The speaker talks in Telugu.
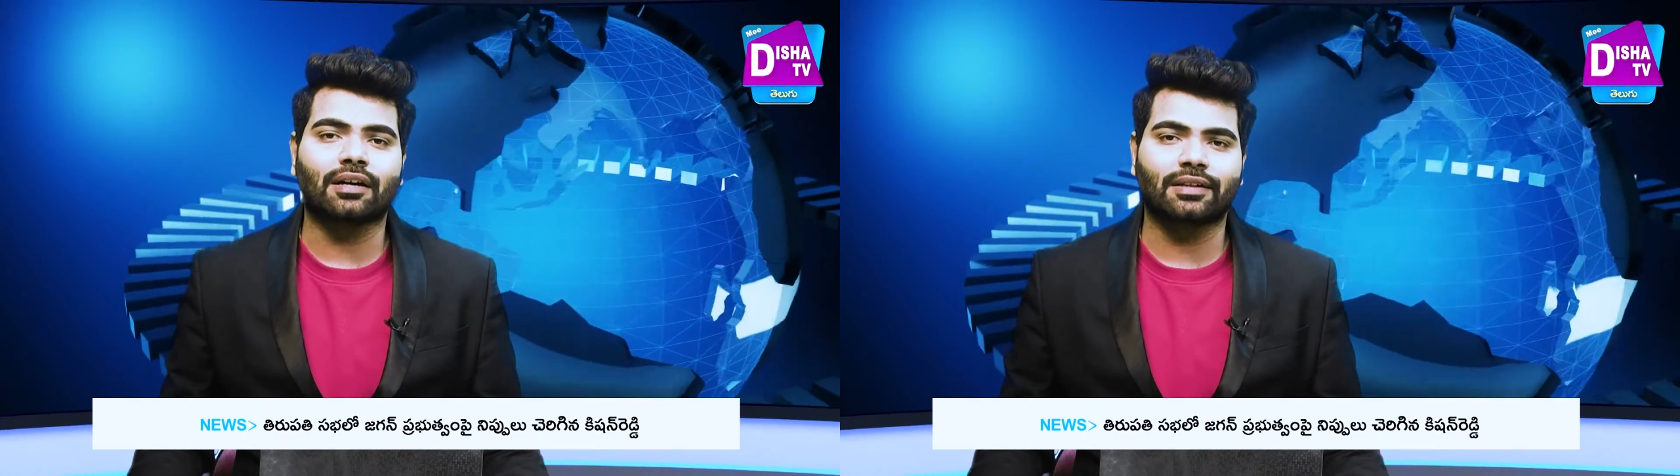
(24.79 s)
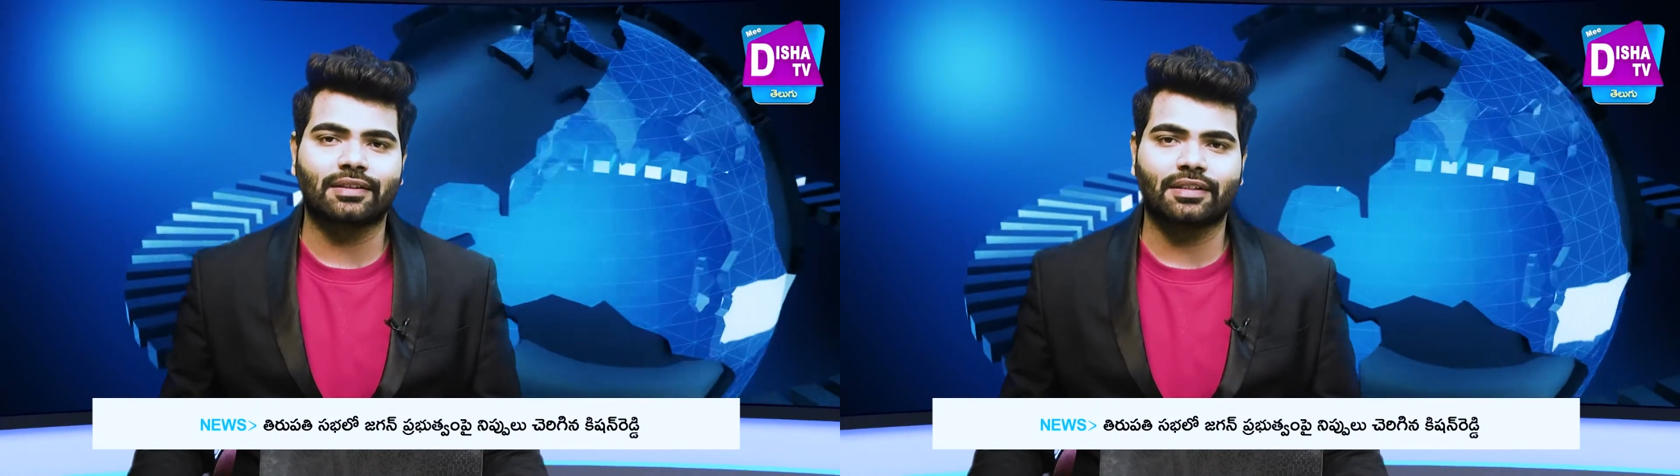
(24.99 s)

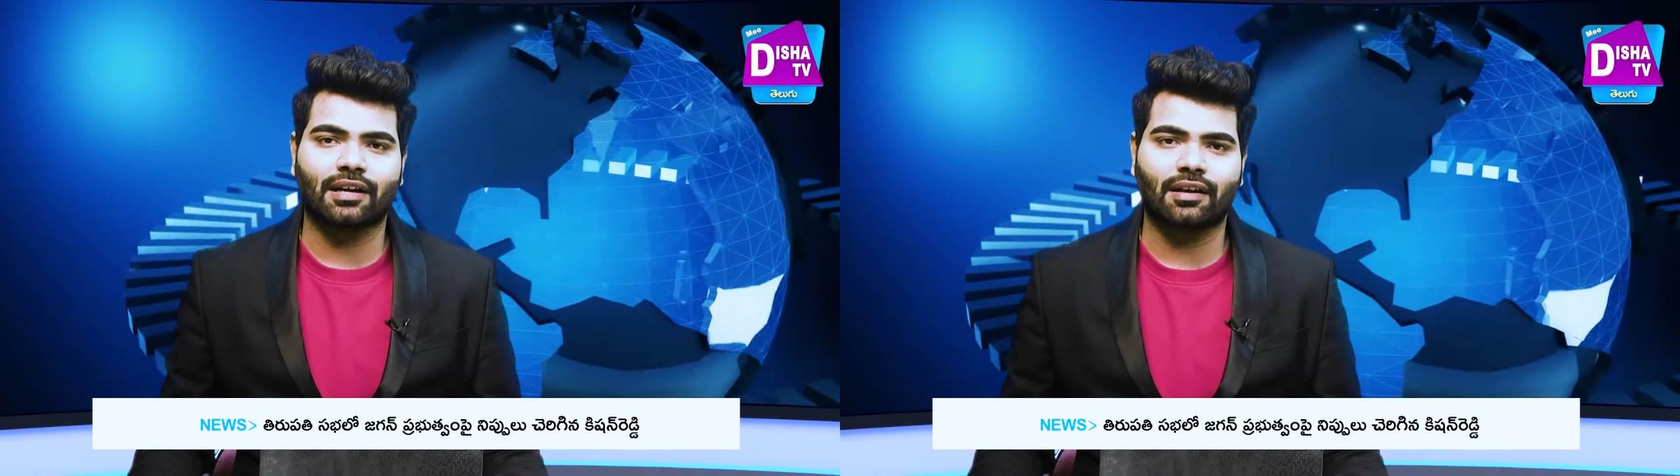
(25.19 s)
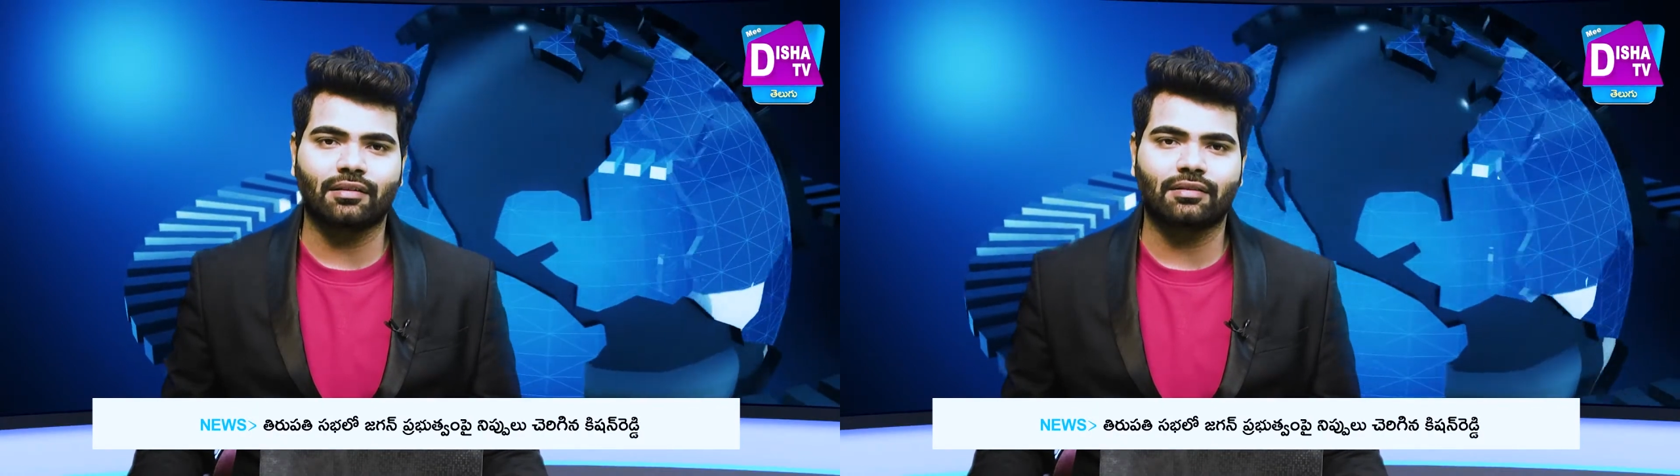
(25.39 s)

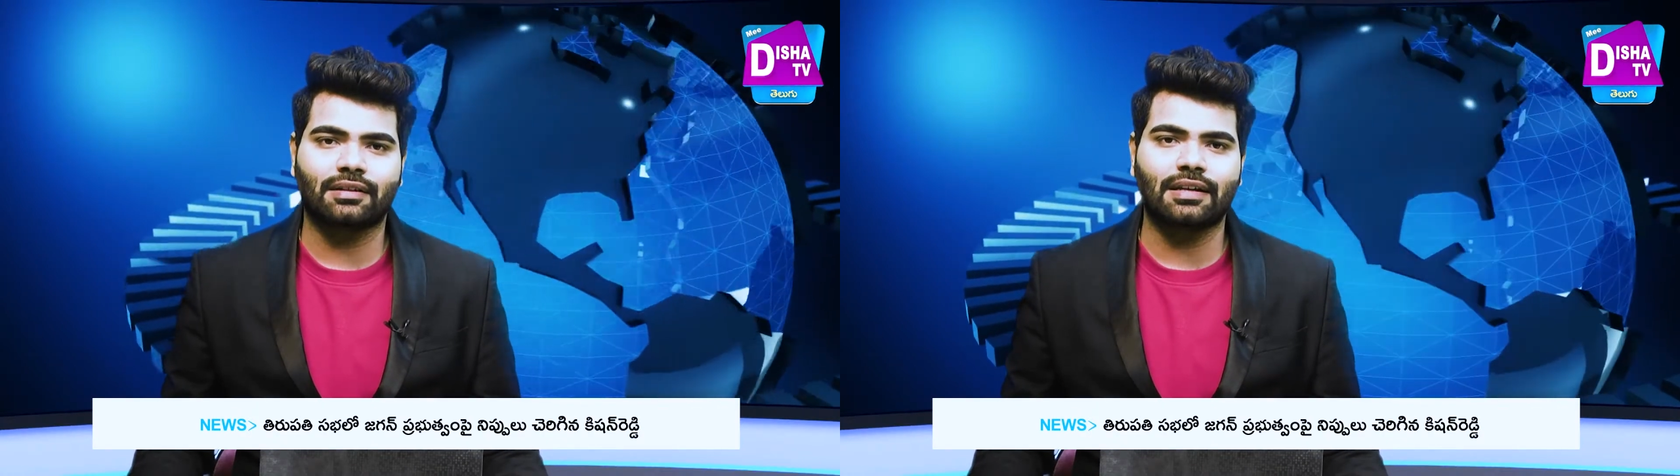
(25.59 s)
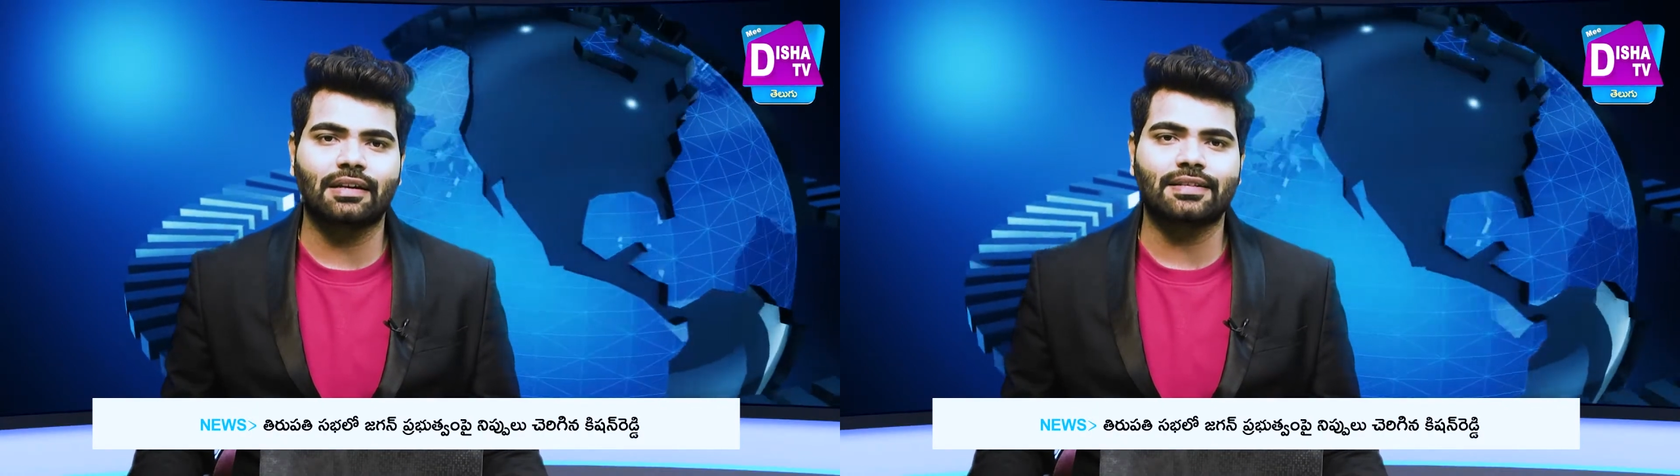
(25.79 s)
ఆదిత్యనాథ్
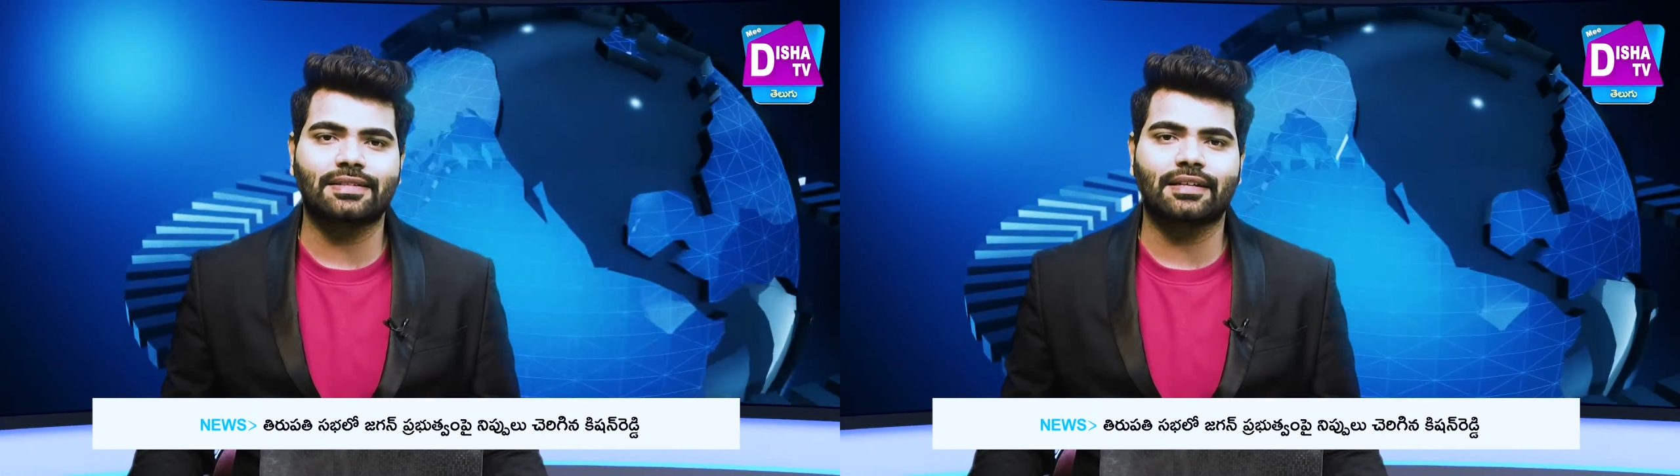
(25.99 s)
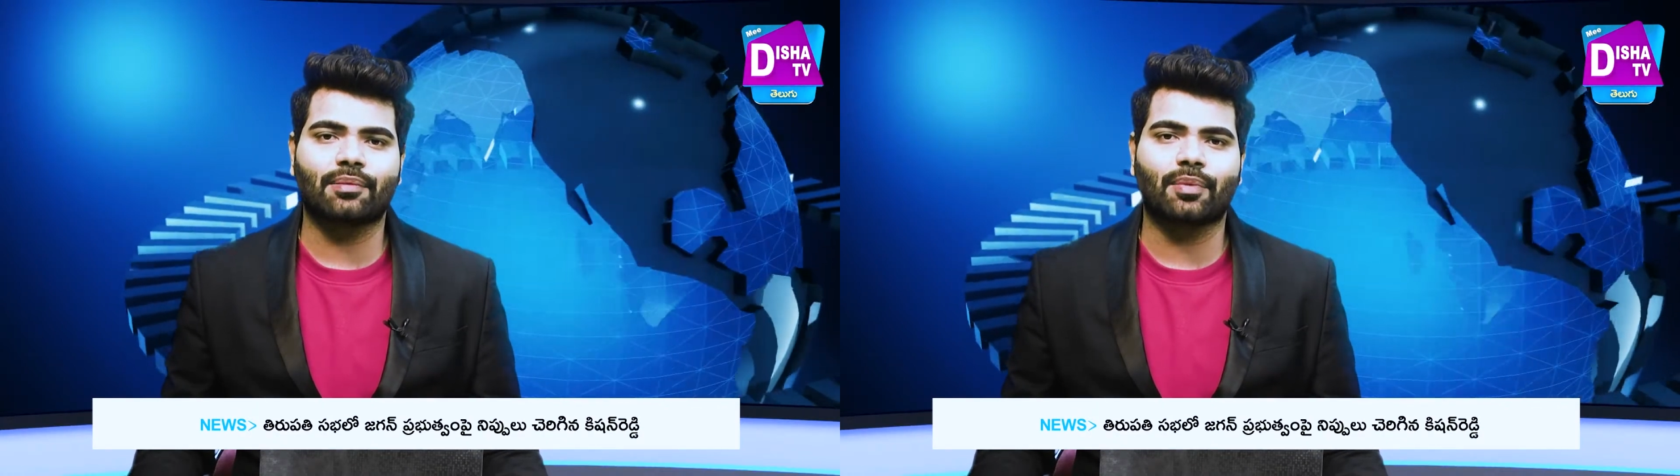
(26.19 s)
ఢిల్లీ
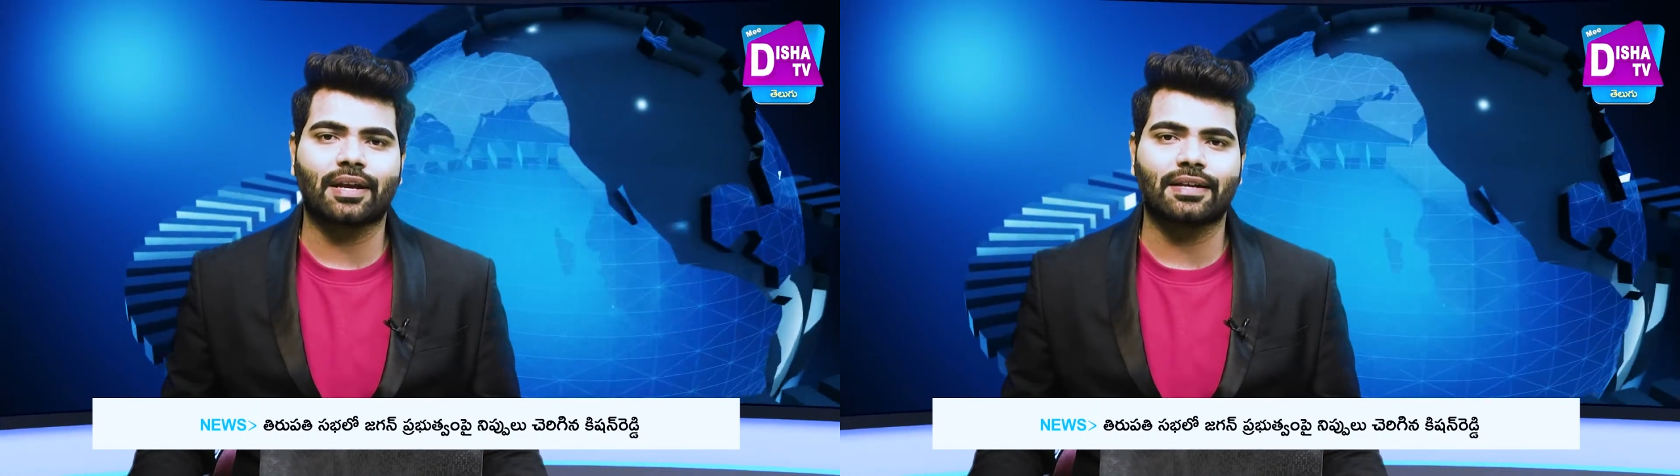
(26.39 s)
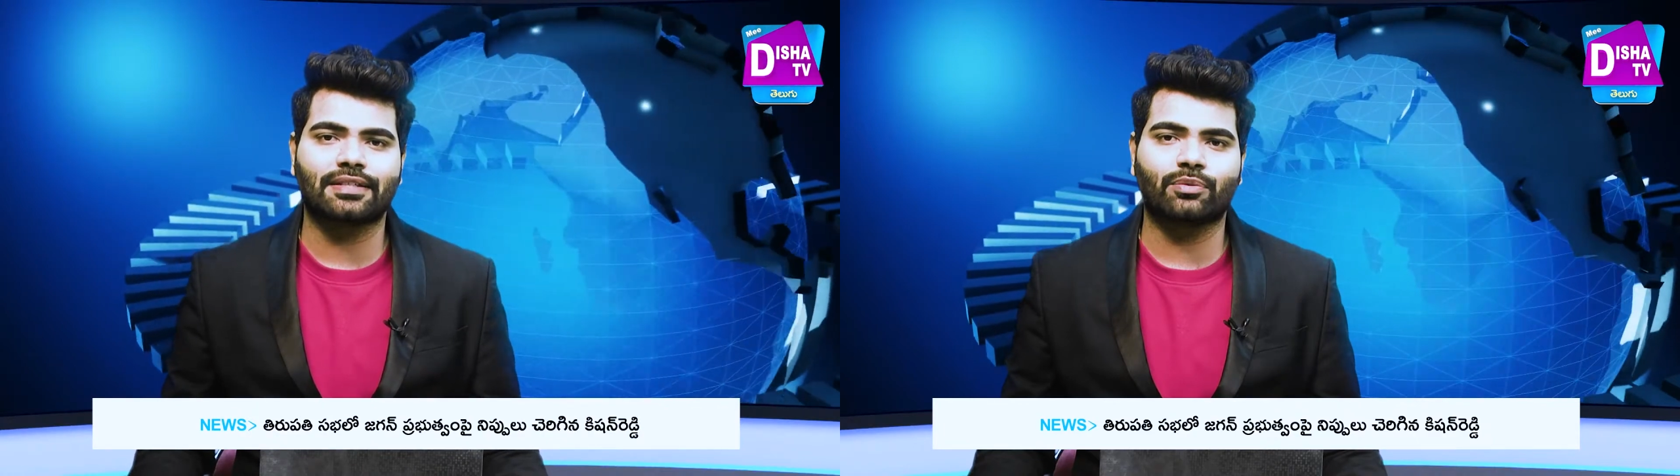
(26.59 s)
సీఎం
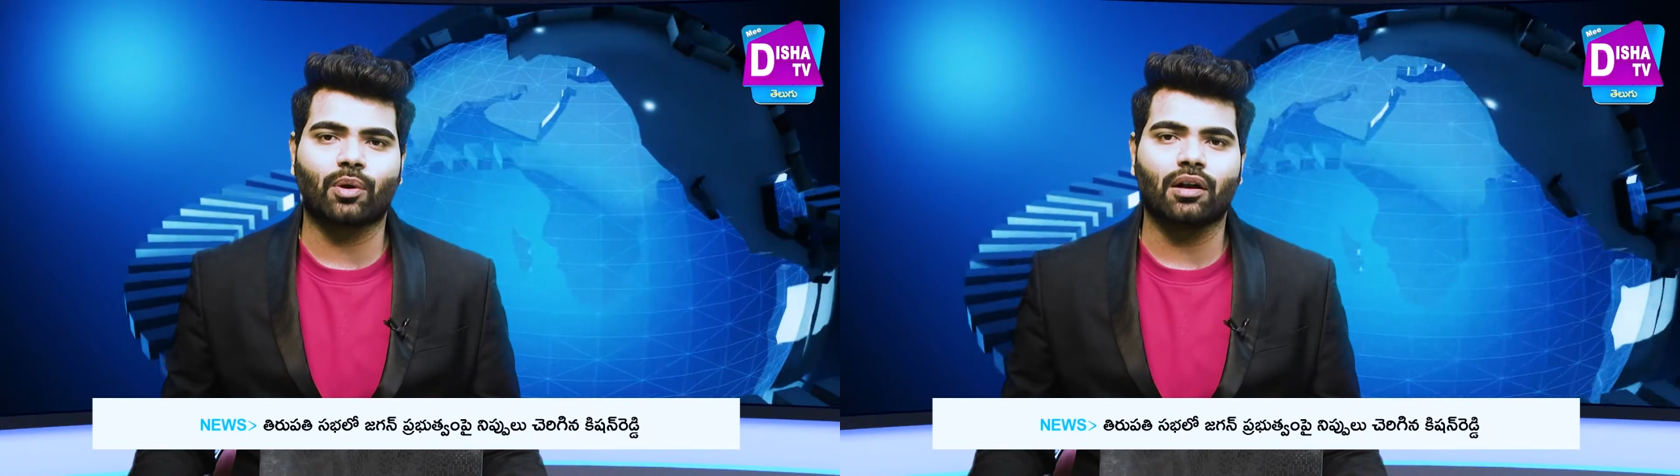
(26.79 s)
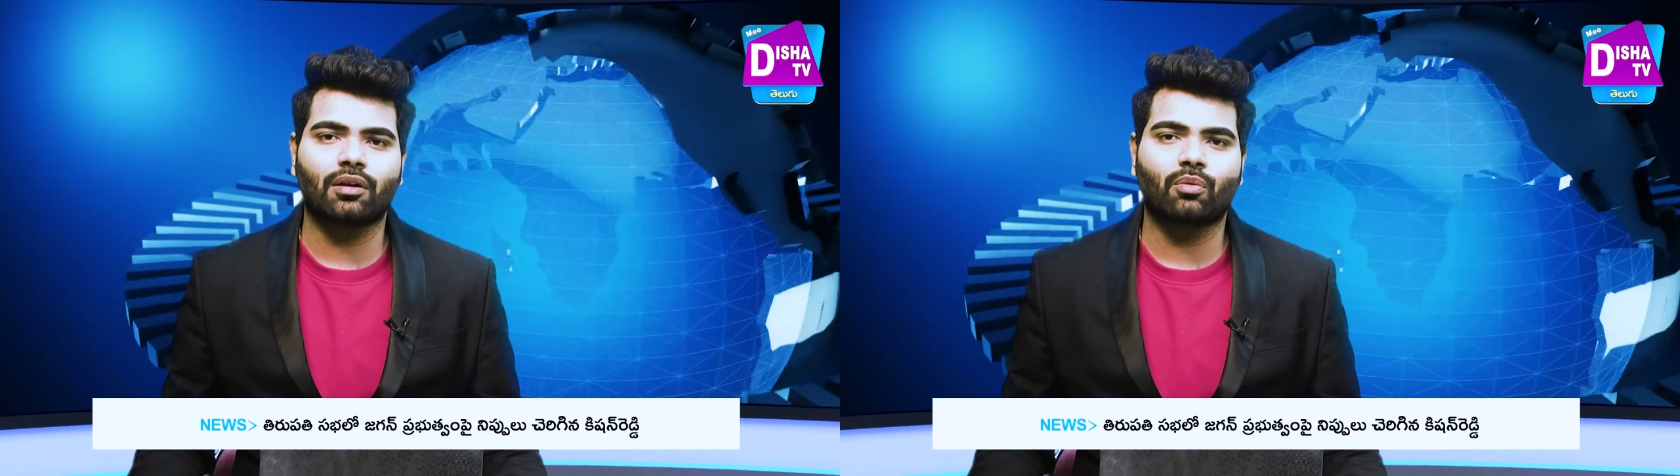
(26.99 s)

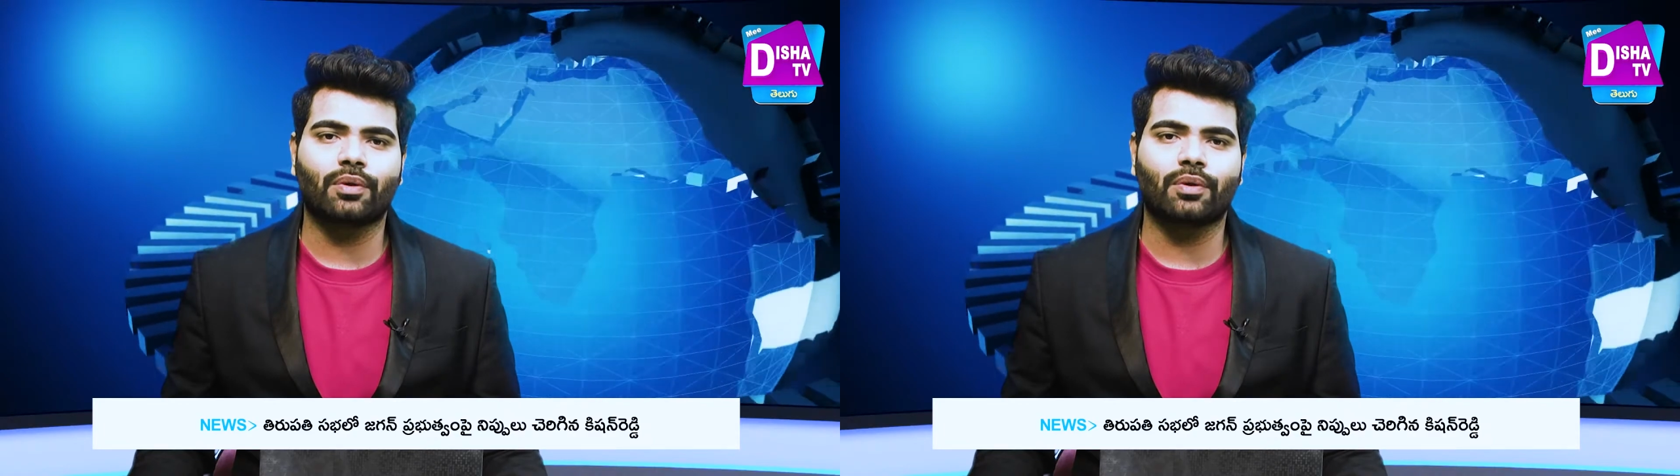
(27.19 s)
కేజ్రీవాల్